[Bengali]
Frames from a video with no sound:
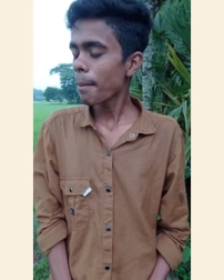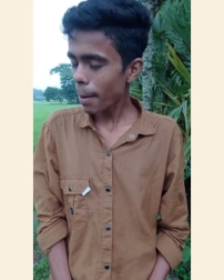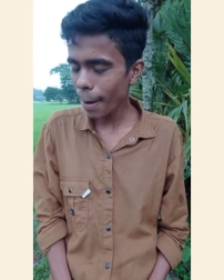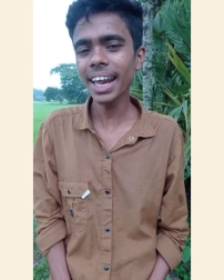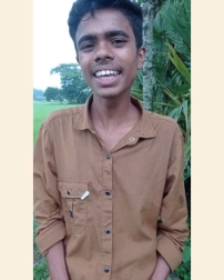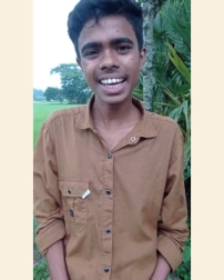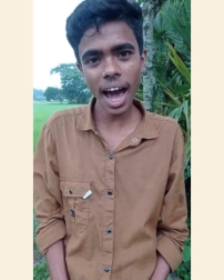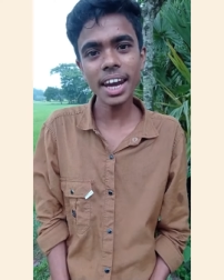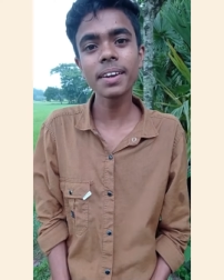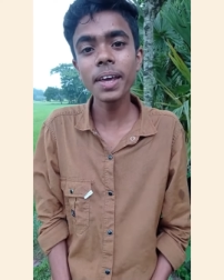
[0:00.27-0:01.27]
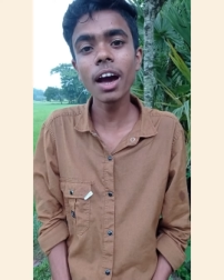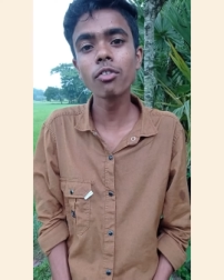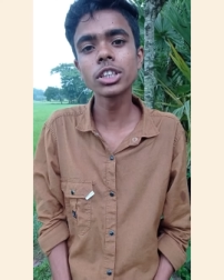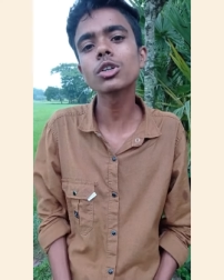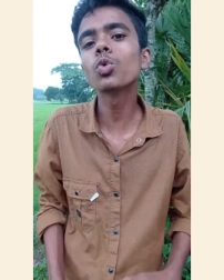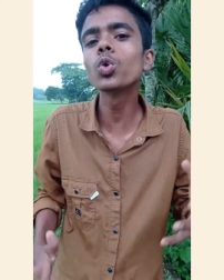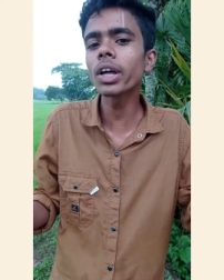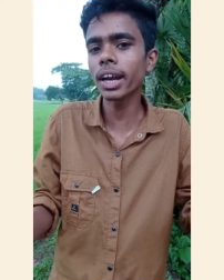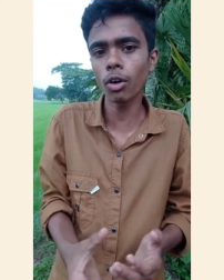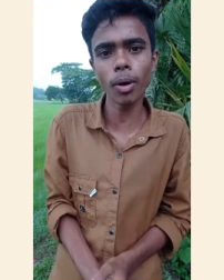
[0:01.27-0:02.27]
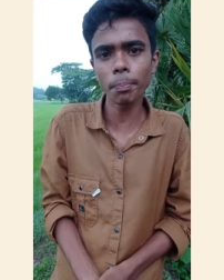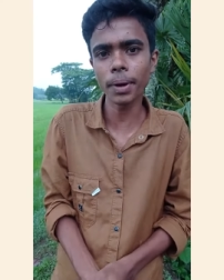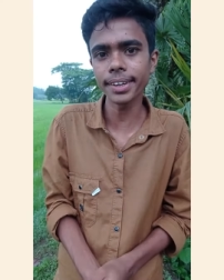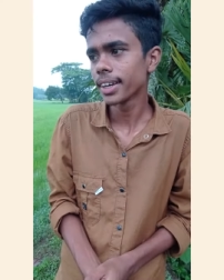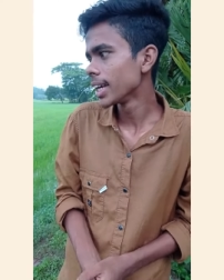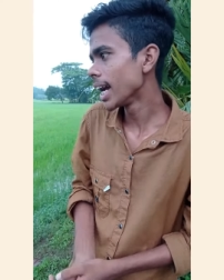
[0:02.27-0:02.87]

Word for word: আমার বাড়ি গাড়ি টিয়া বইছে কোনো তানের অভাব নাই